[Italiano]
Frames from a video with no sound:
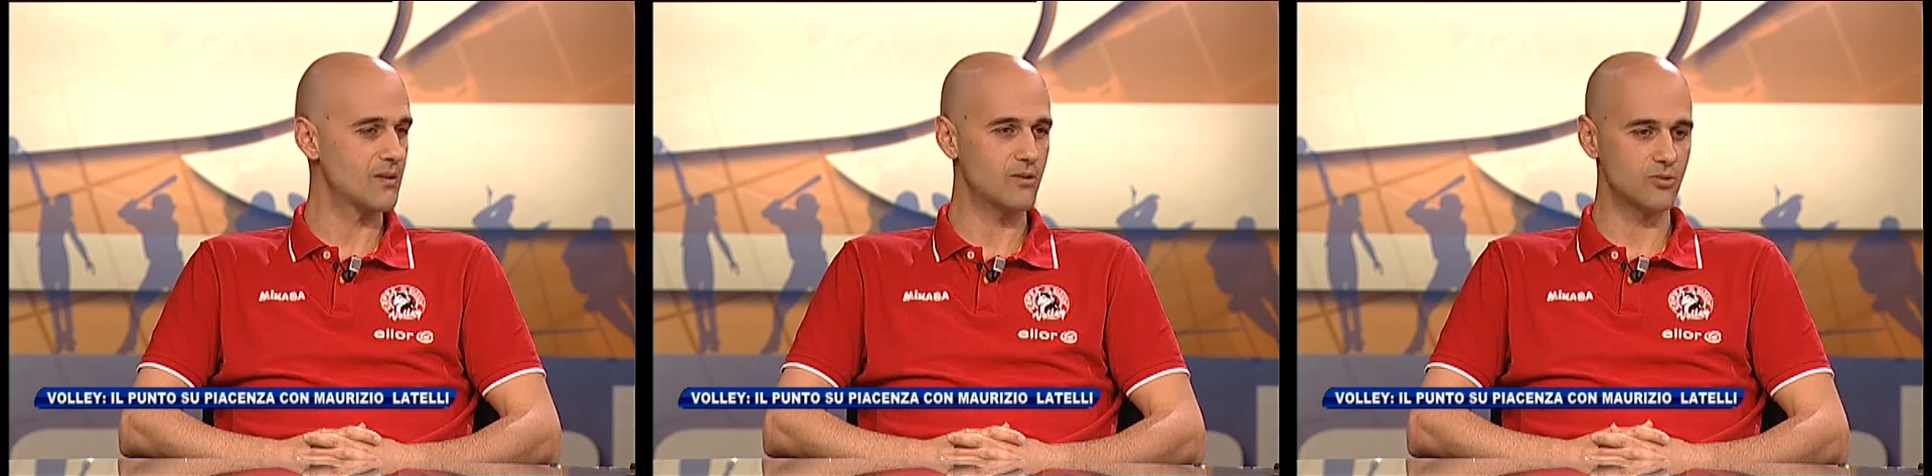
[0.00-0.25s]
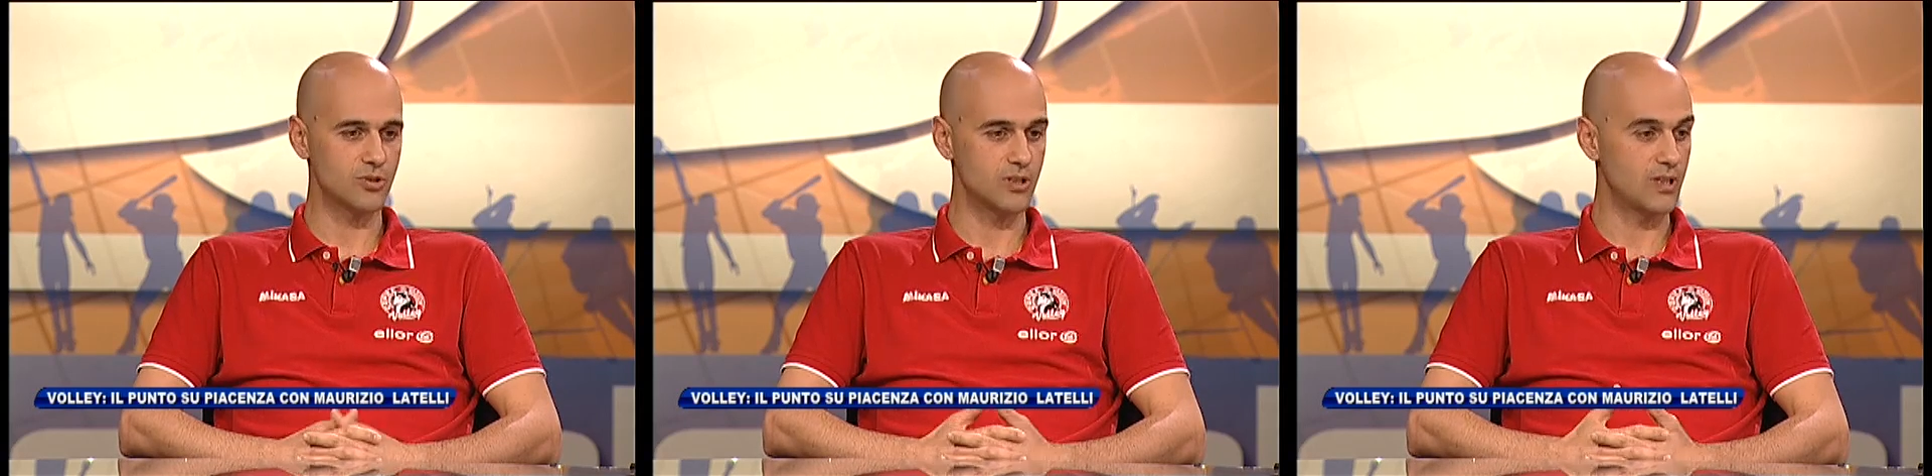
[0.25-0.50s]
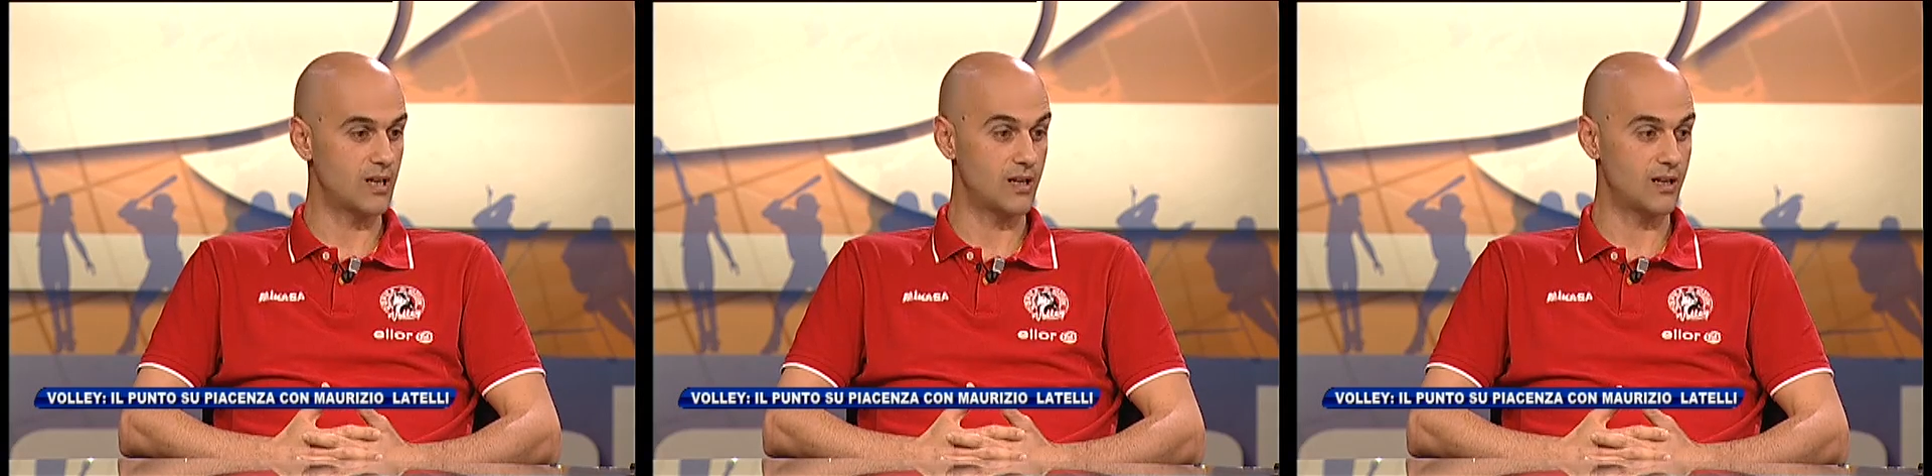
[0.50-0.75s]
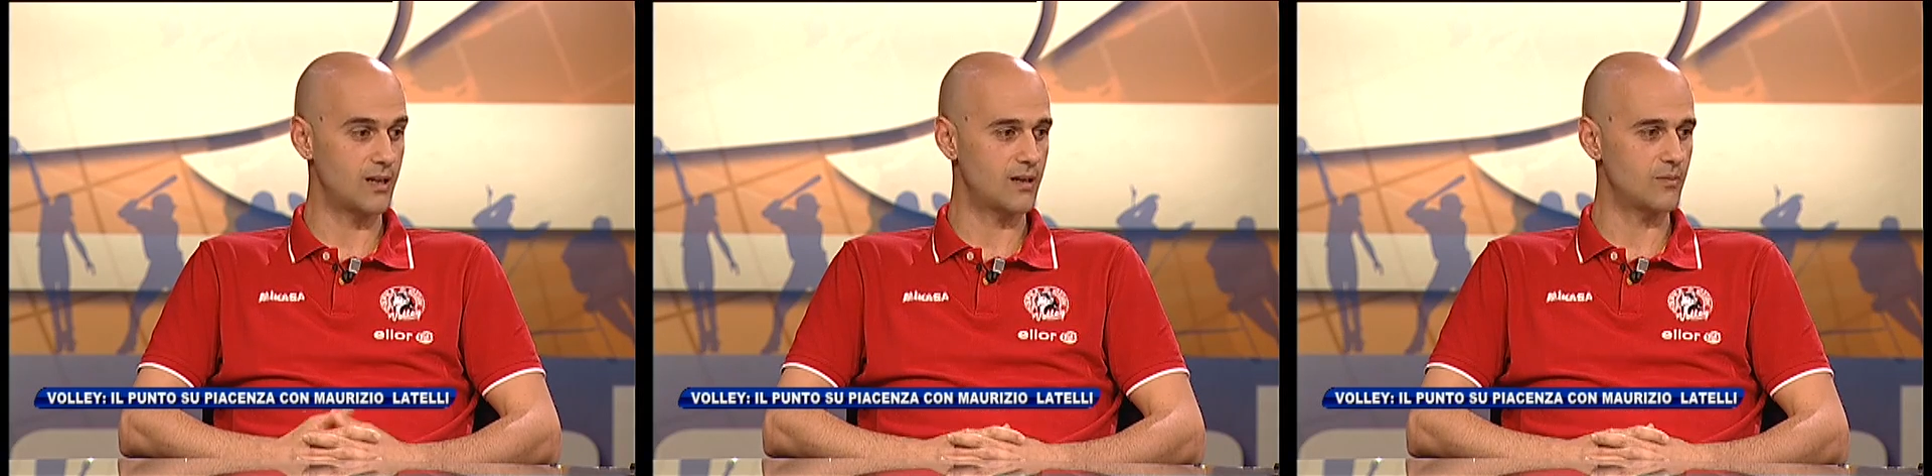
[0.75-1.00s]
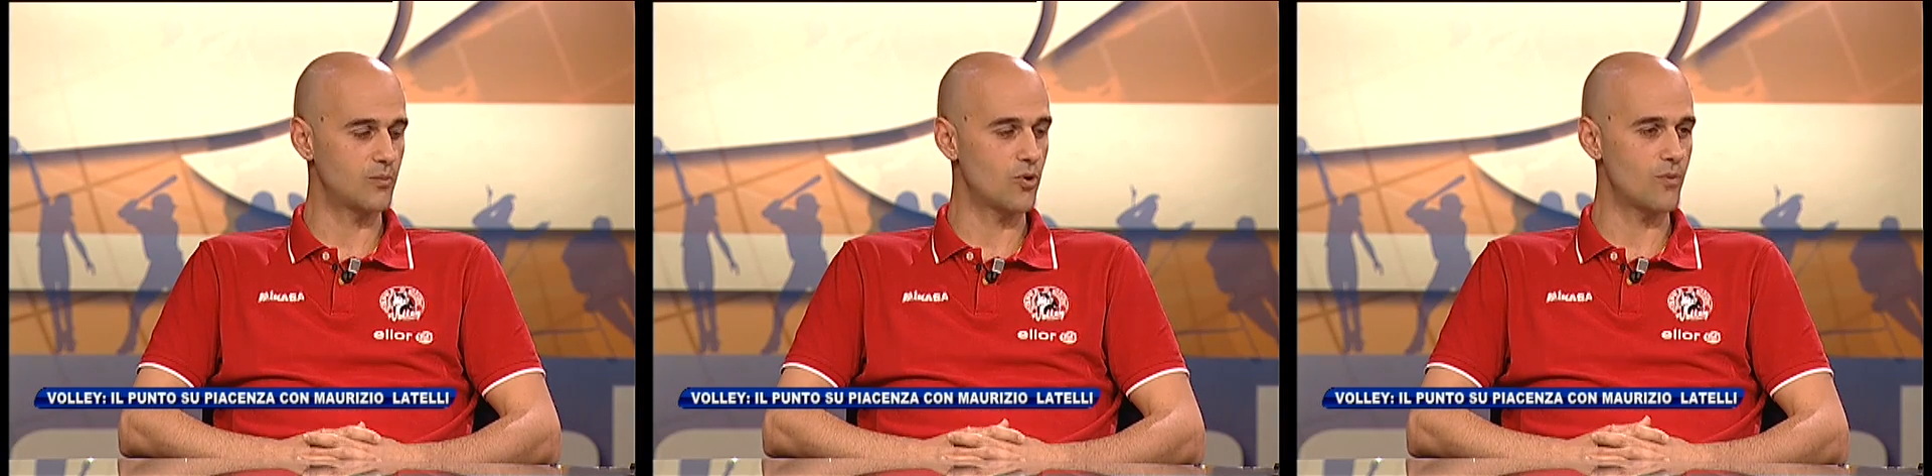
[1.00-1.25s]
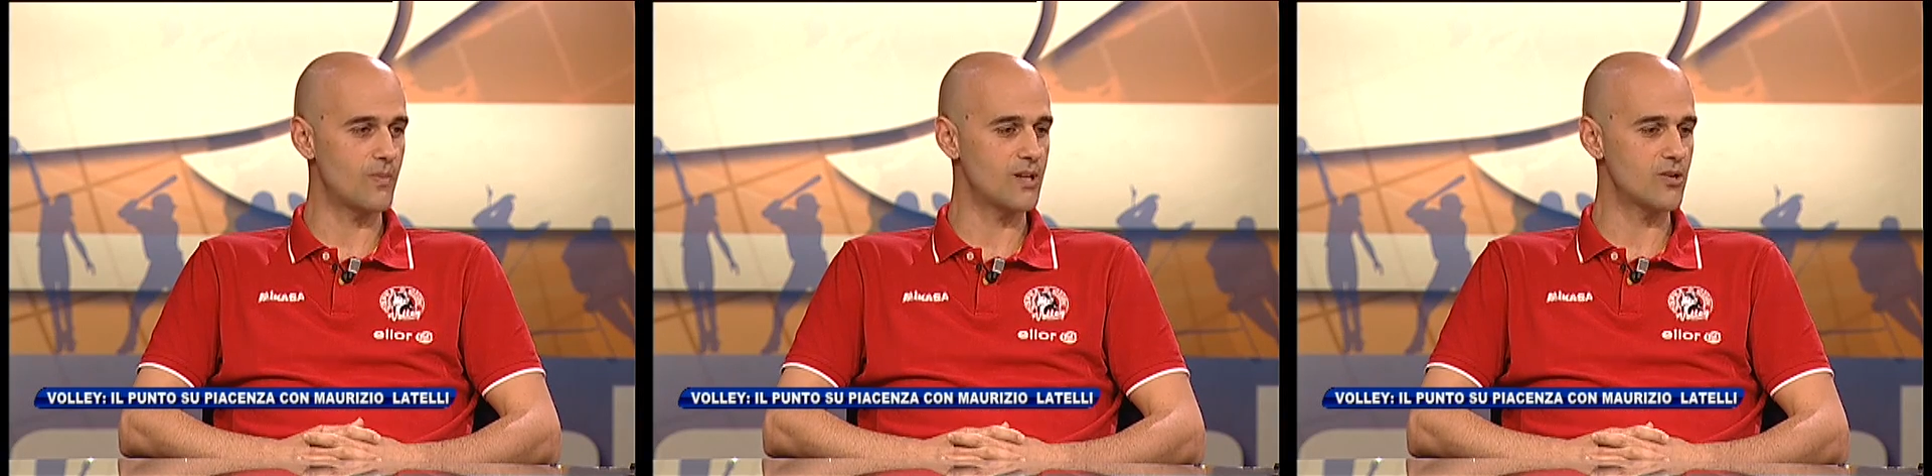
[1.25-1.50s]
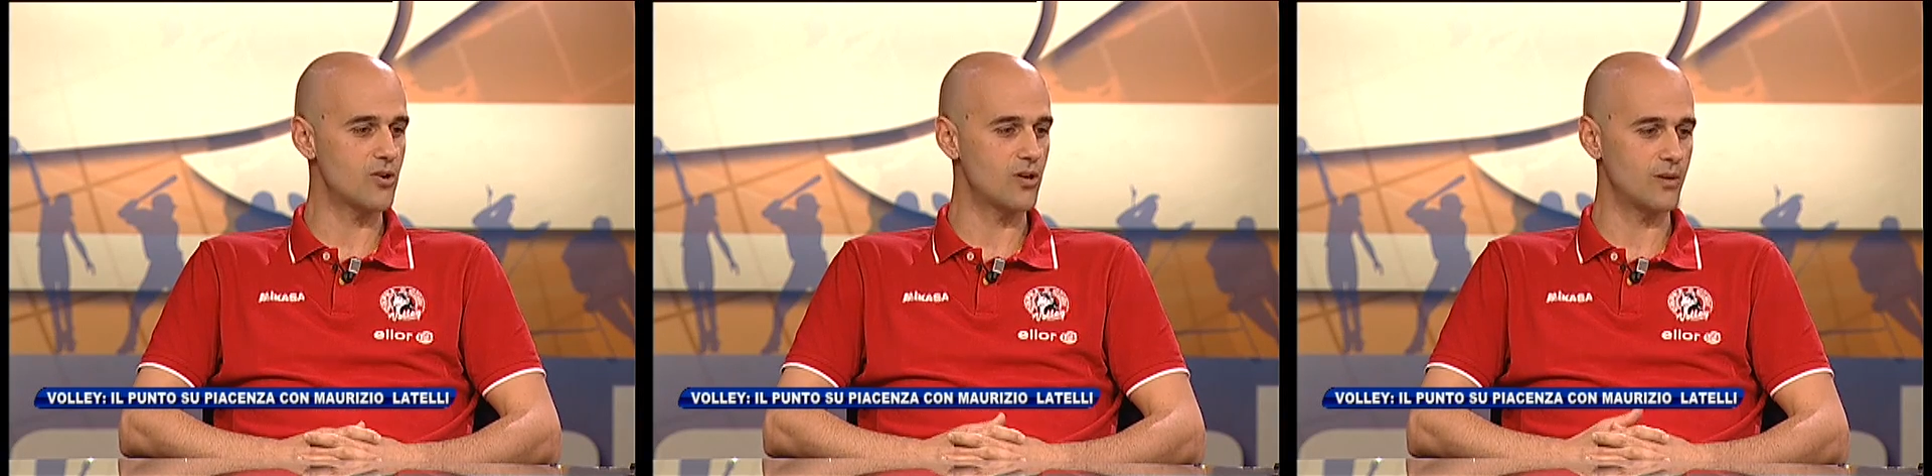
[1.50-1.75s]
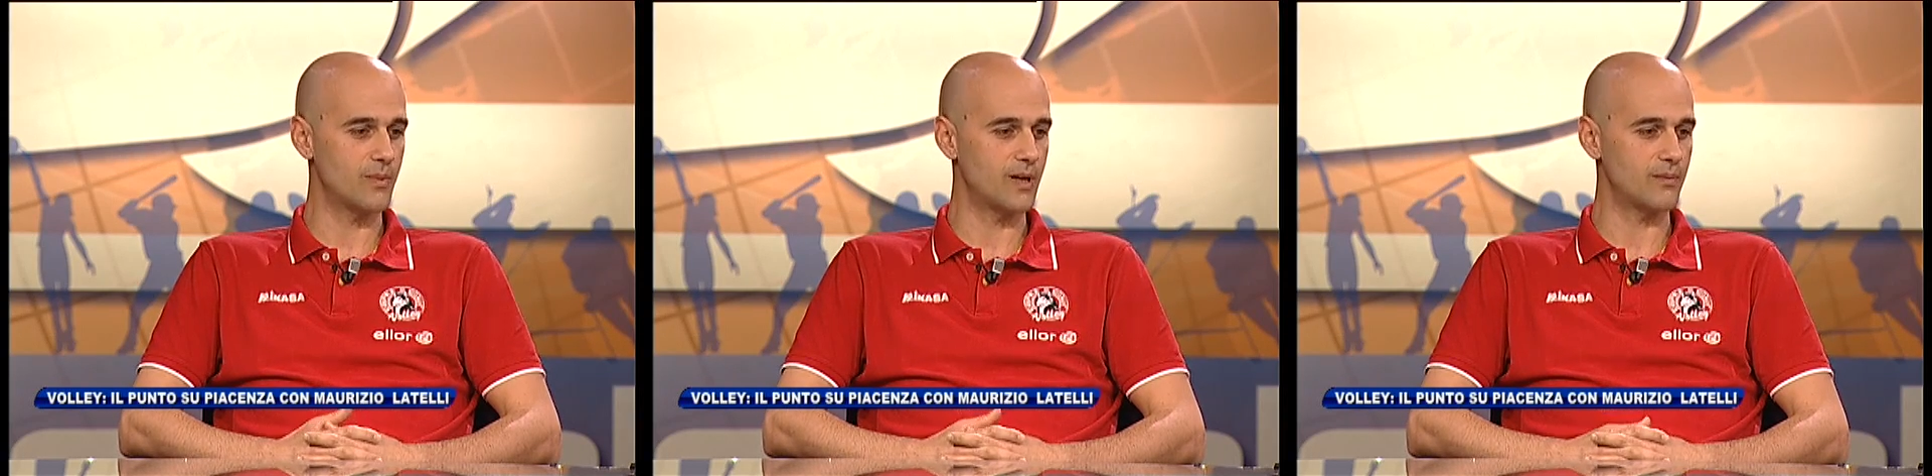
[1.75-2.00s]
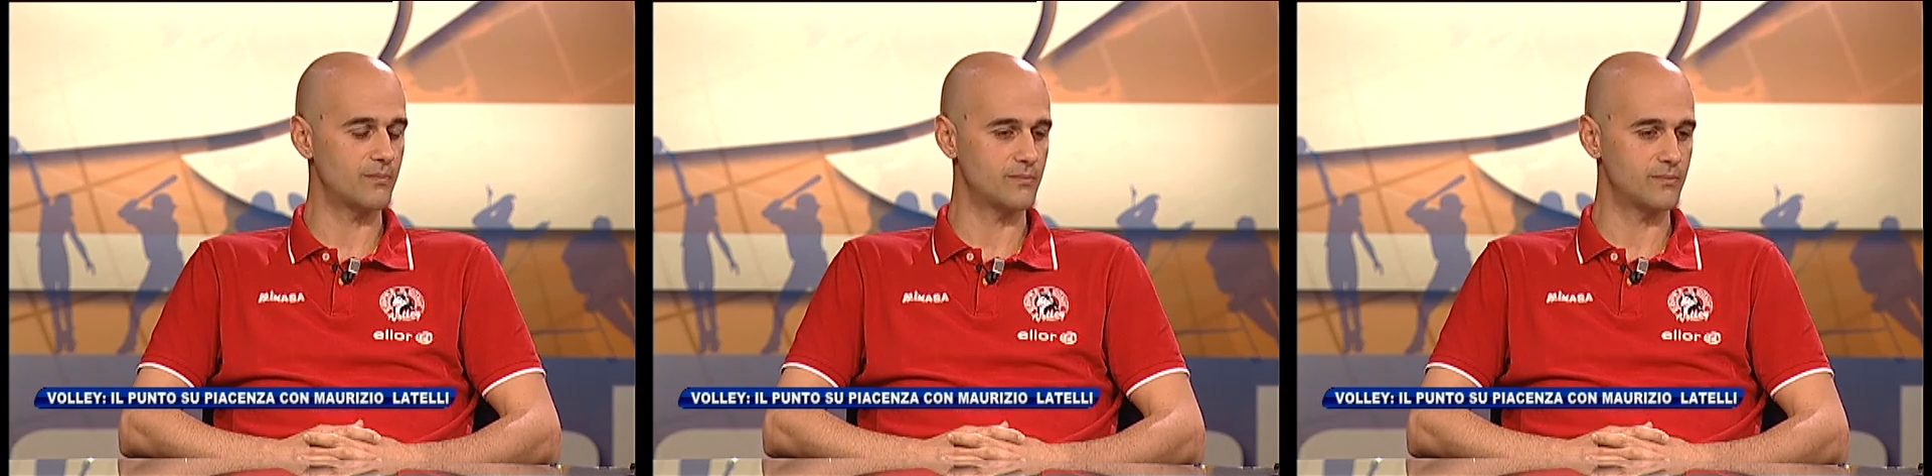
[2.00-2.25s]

così, la, la, Bruno Bagnoli ma,